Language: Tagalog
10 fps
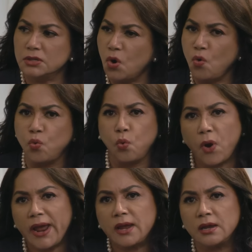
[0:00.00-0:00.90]
No
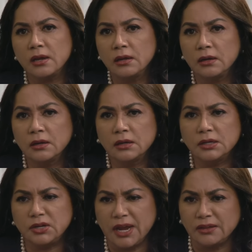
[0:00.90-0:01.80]
way!
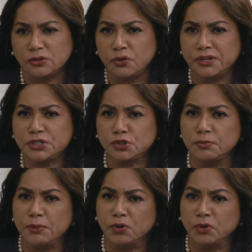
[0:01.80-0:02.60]
You can't do this to me,